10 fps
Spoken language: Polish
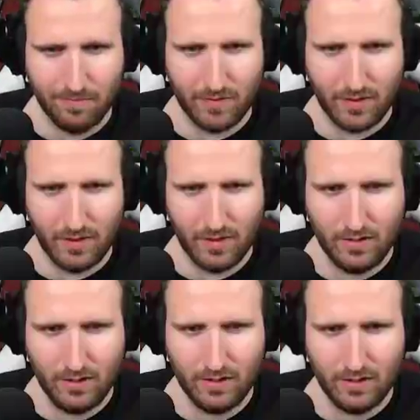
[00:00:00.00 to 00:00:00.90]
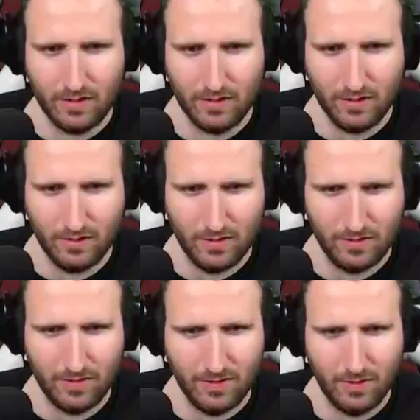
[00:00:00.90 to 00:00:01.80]
Jesteś?
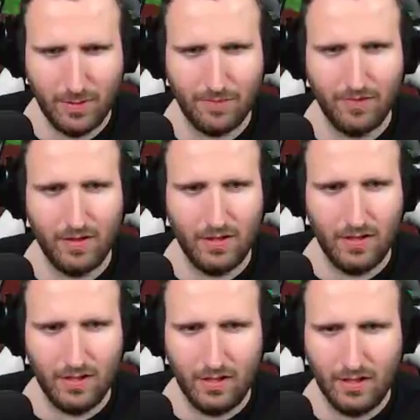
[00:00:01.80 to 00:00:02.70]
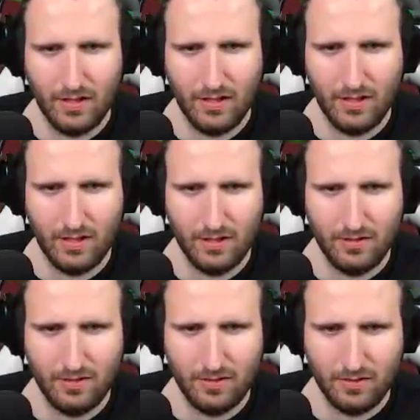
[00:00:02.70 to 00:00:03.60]
Jesteś, dobra. Y,
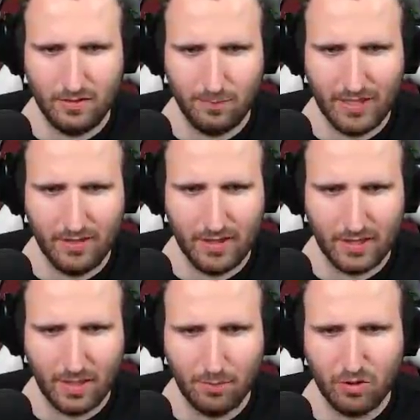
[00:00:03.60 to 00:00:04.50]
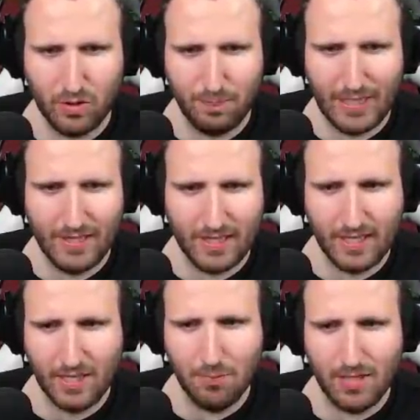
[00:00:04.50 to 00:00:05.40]
Jestem. Panther, a bo to jest Panther
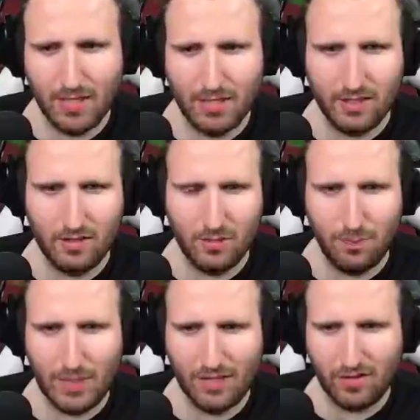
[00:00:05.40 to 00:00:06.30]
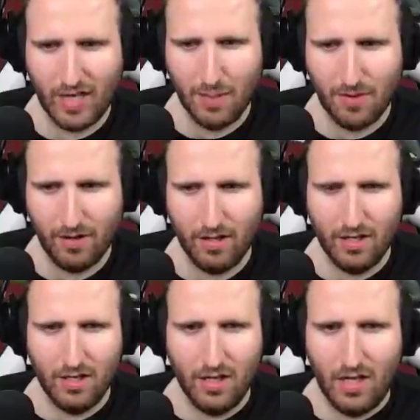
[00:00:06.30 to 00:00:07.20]
Gamer. To jest Panther Gamer.
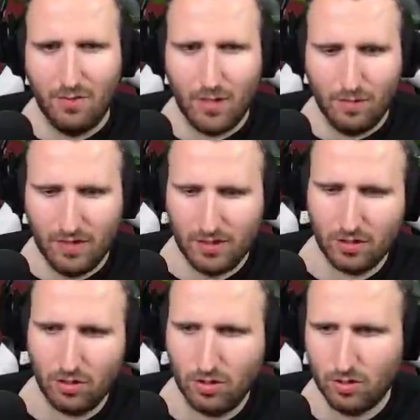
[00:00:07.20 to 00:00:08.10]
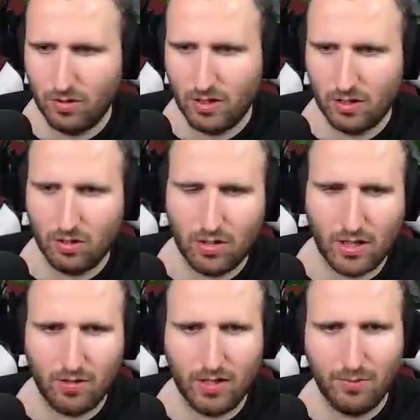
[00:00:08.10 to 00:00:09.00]
Weź tego
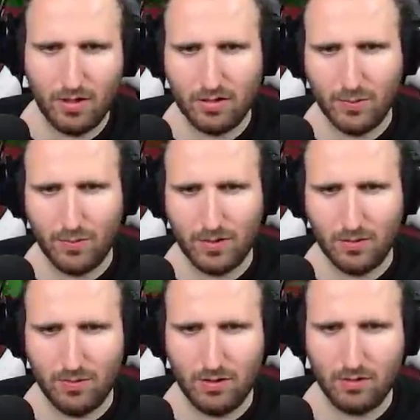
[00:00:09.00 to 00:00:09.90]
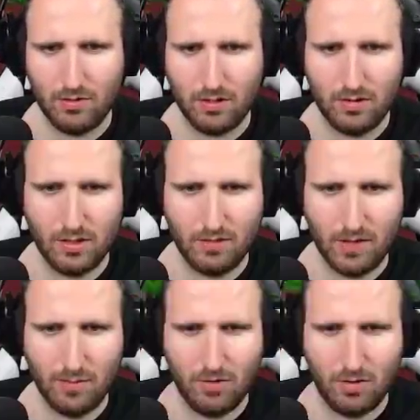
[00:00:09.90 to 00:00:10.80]
Coca-Colę, bo ja już na poprzednim odcinku, jak go
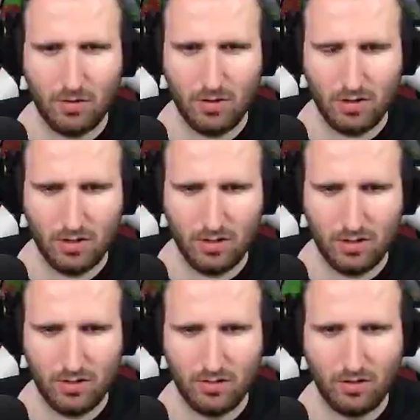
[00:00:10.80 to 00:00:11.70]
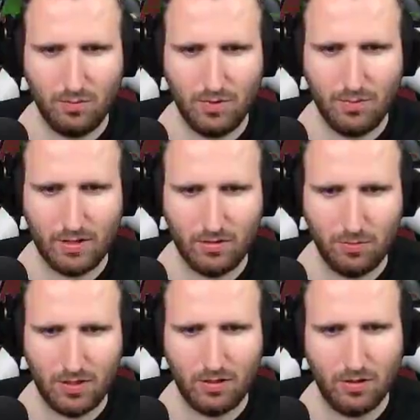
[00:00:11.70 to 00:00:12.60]
nagrywałem, to yy, on mi bardzo
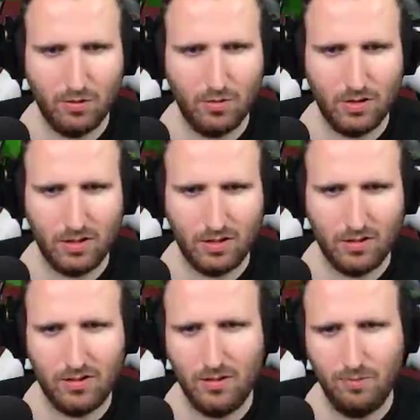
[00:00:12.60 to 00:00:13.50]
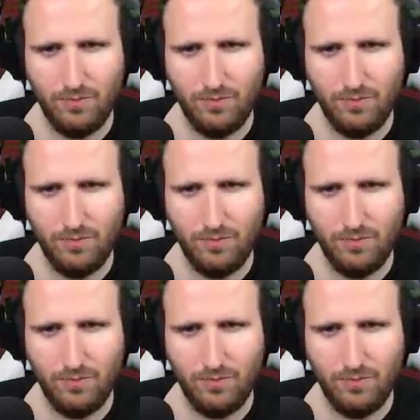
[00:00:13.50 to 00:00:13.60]
śmiergolił yy, tym.